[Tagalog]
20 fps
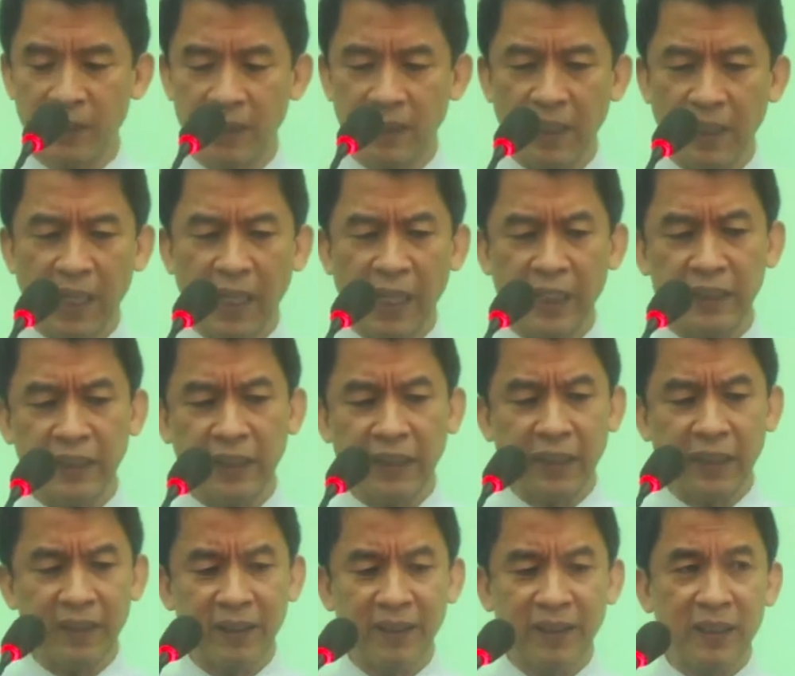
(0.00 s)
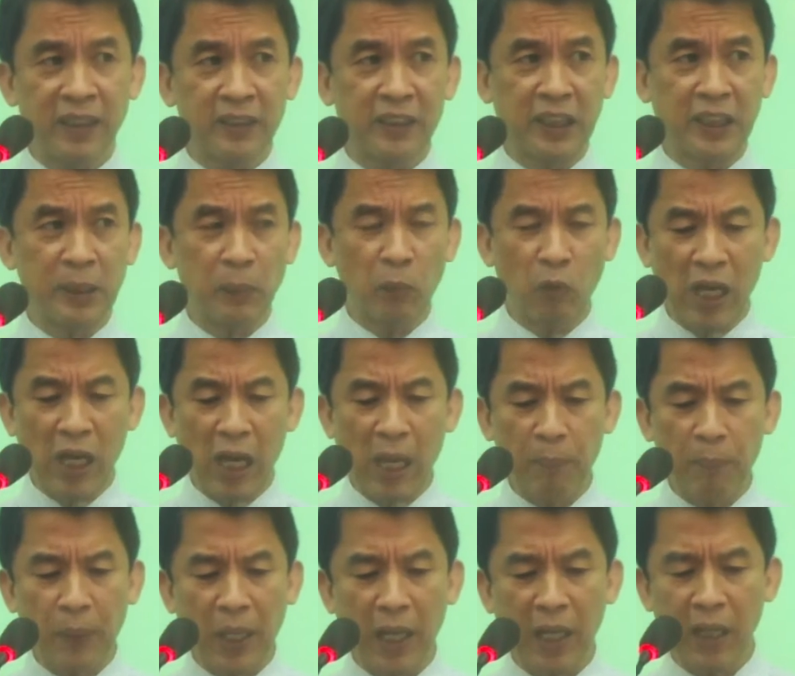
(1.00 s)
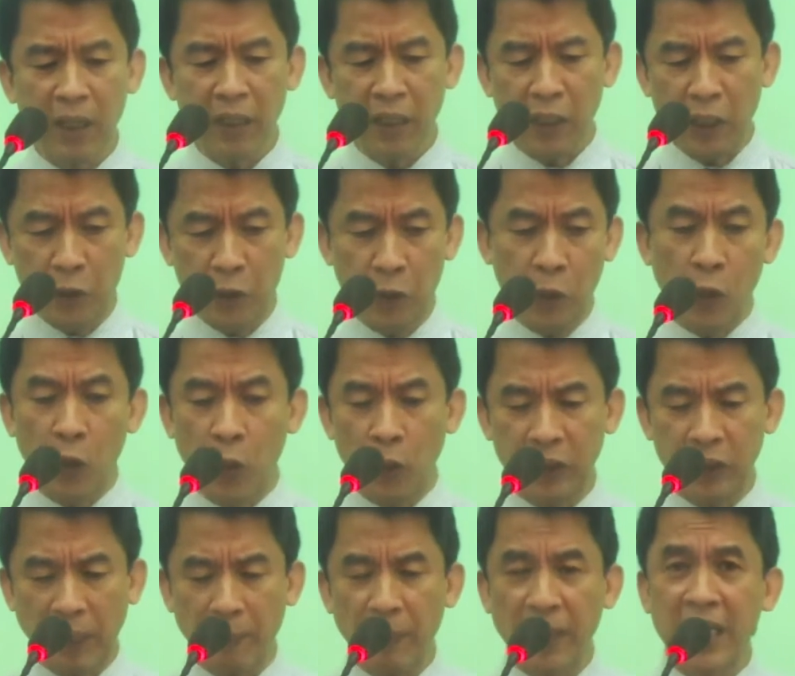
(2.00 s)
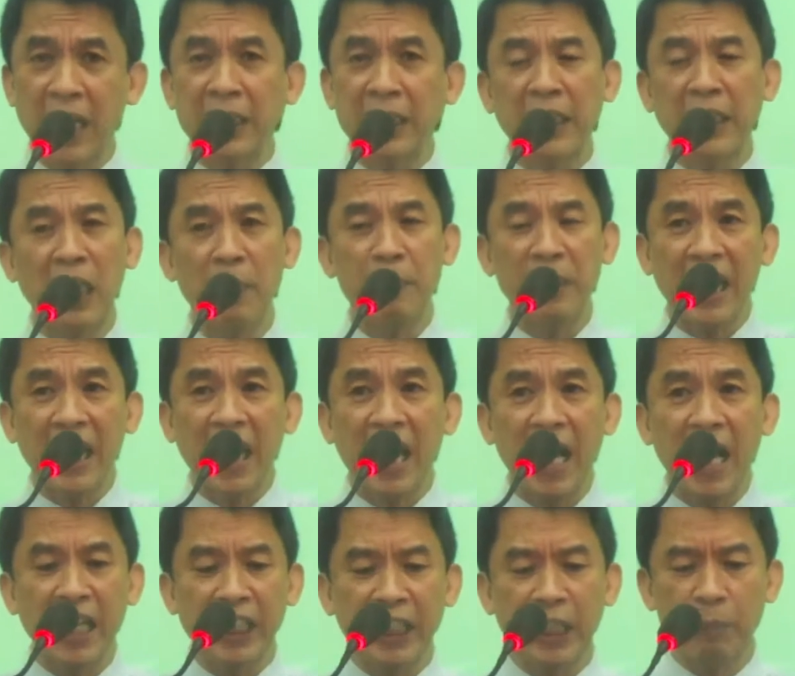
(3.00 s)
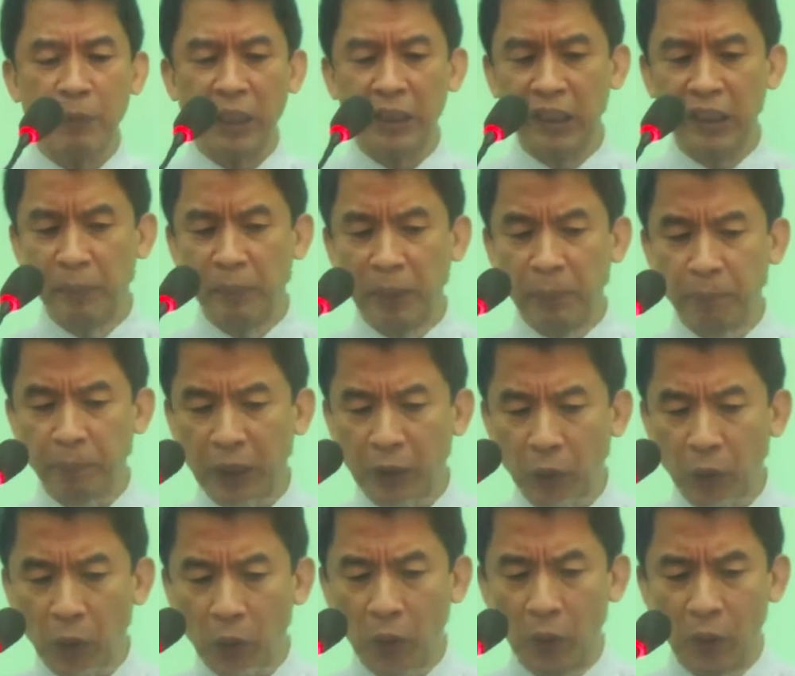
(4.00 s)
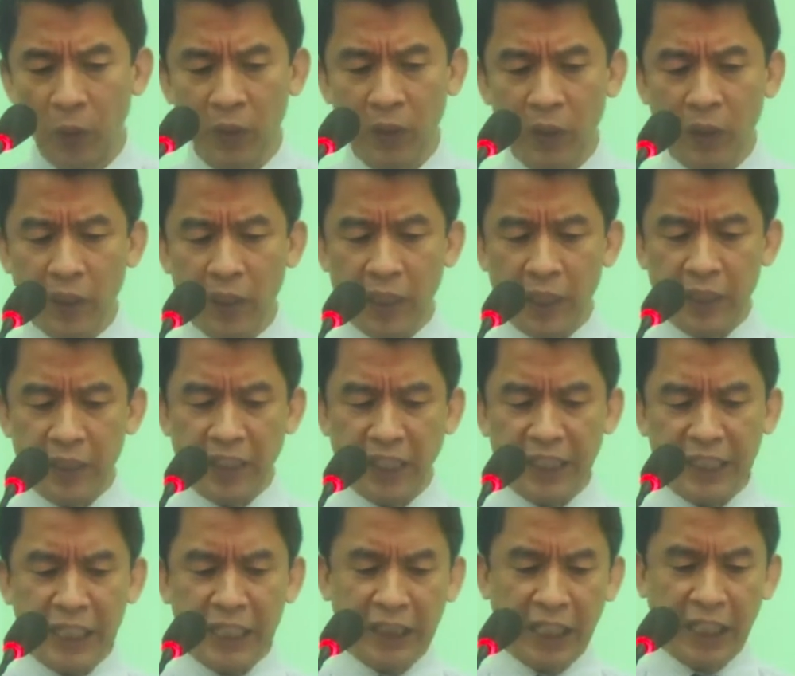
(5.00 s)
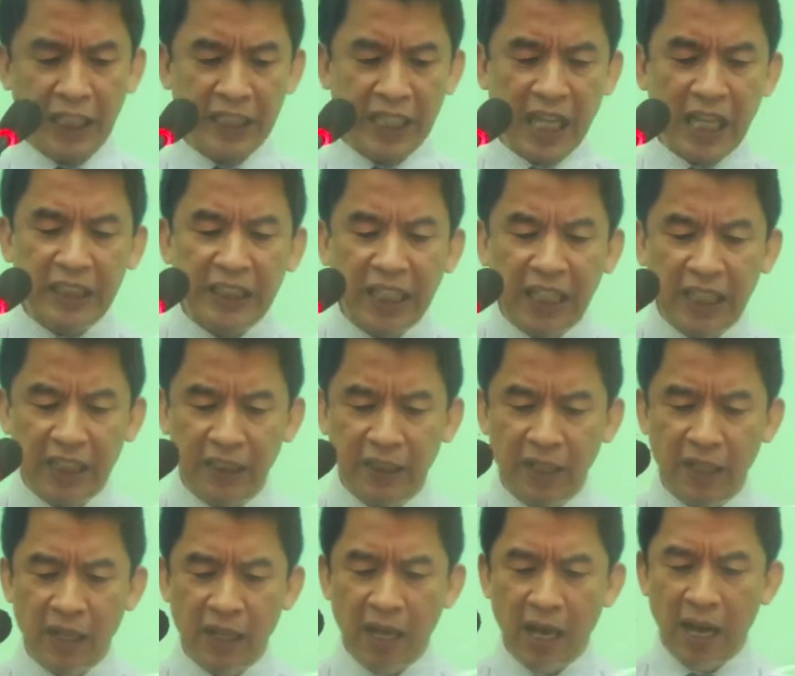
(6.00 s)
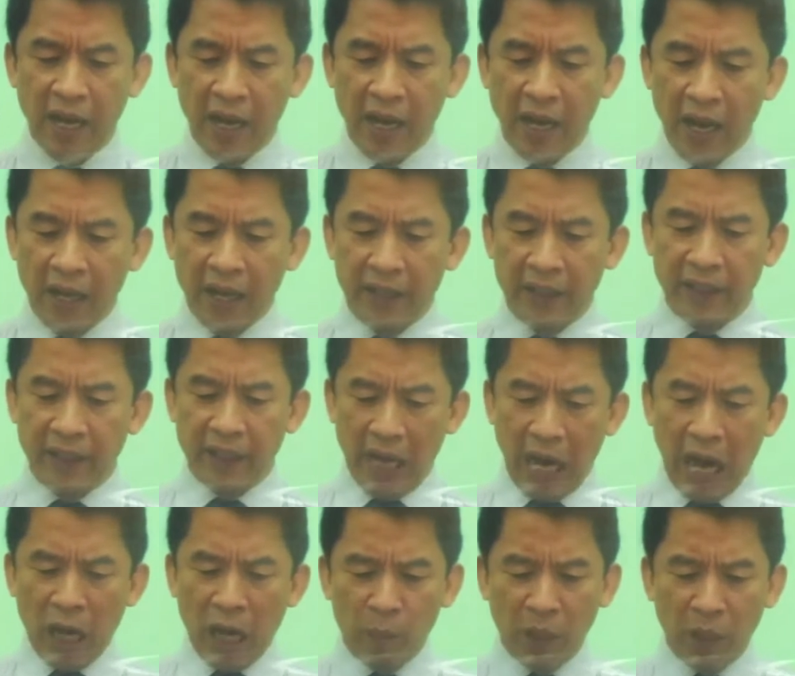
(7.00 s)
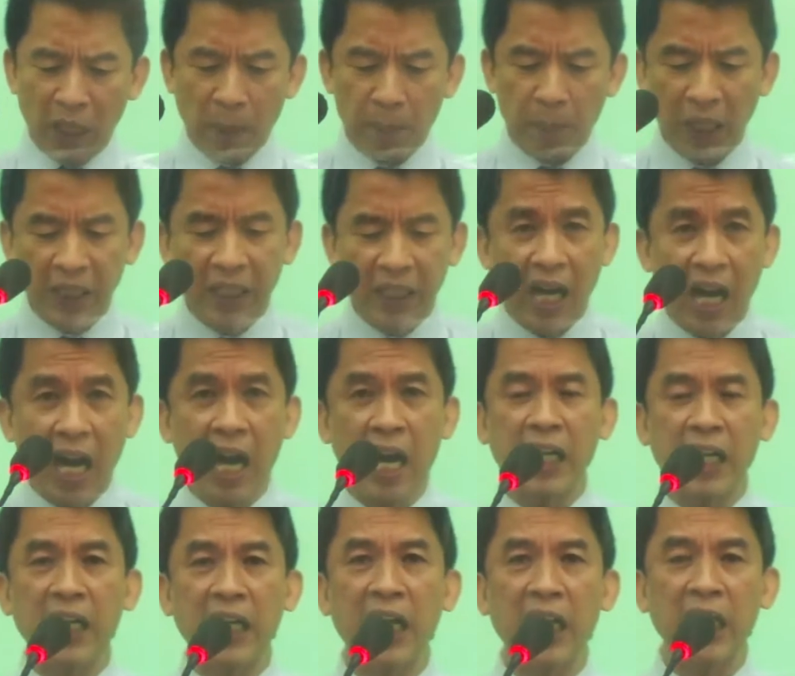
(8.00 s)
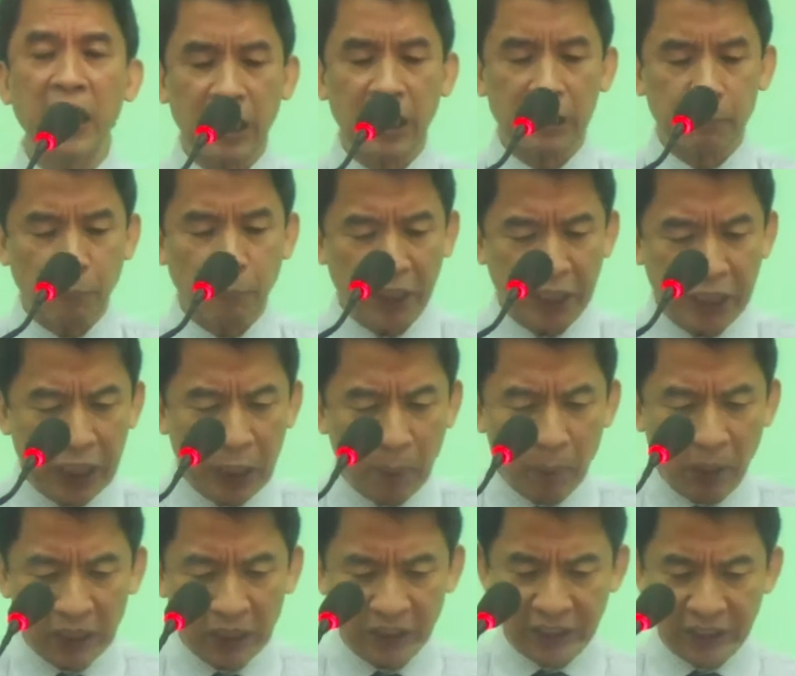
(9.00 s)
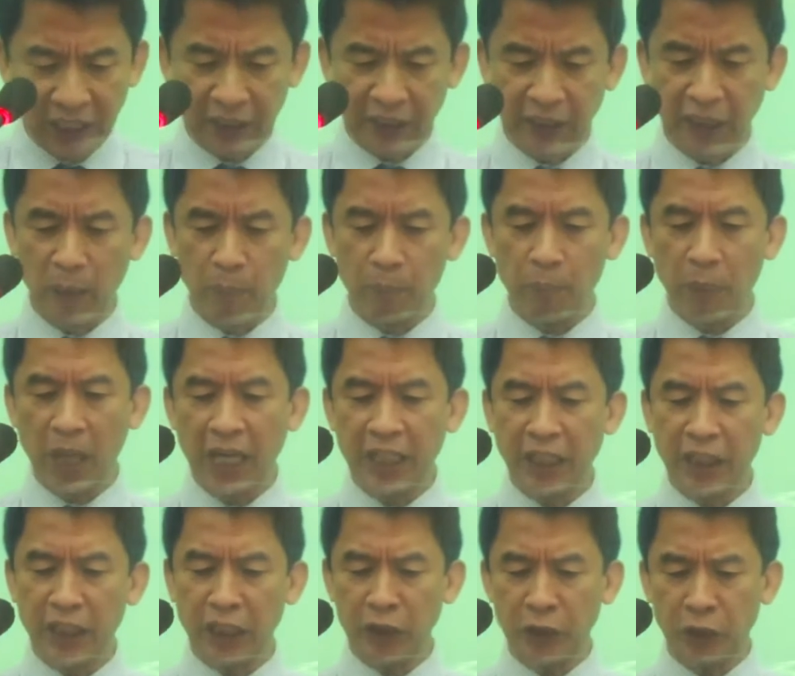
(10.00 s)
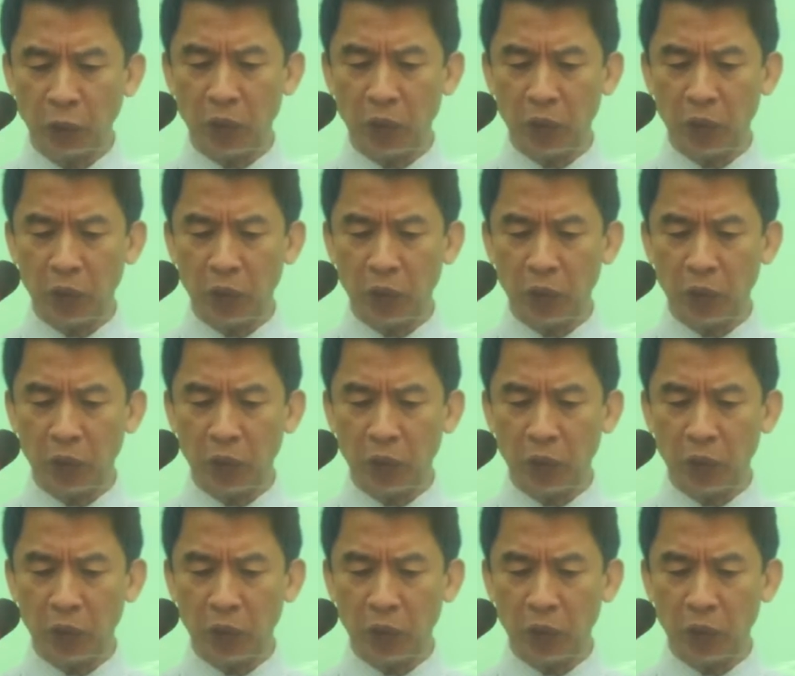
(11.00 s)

At sa simula pa, noong Kabanata 16 at 17, nakita natin ang mga pag-angal at paghihimagsik ng bayan ng Diyos